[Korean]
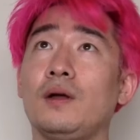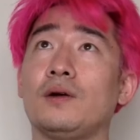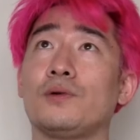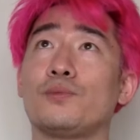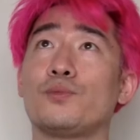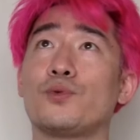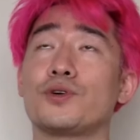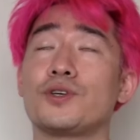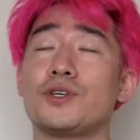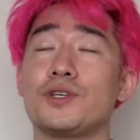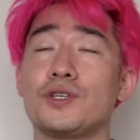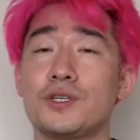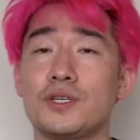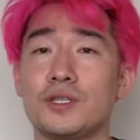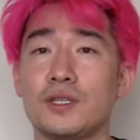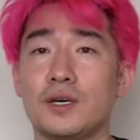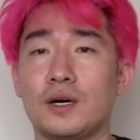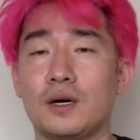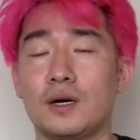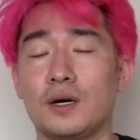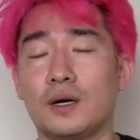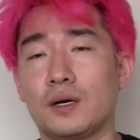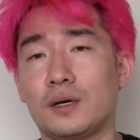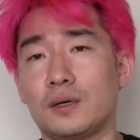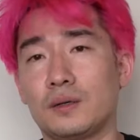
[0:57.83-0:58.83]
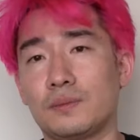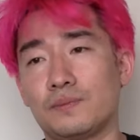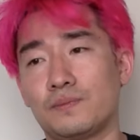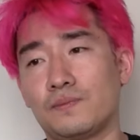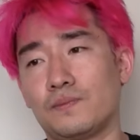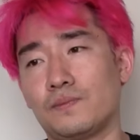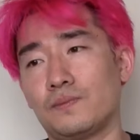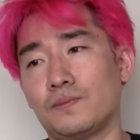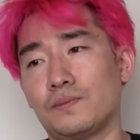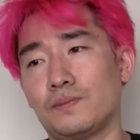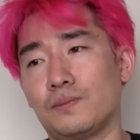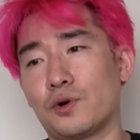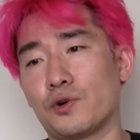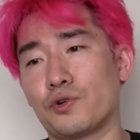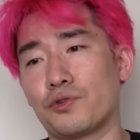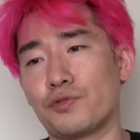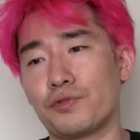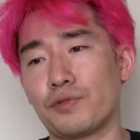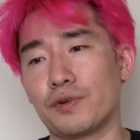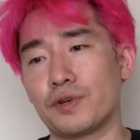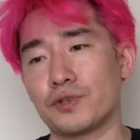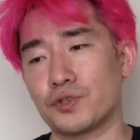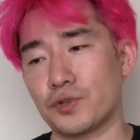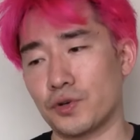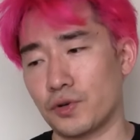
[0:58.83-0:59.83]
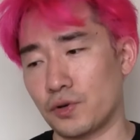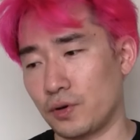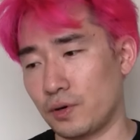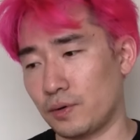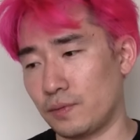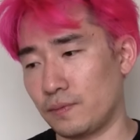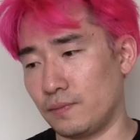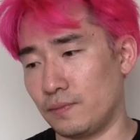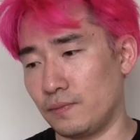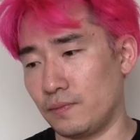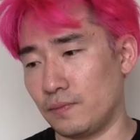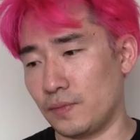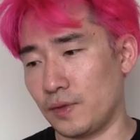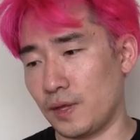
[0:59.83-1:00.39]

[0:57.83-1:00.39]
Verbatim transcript: 뭐 기시나 머큐리얼처럼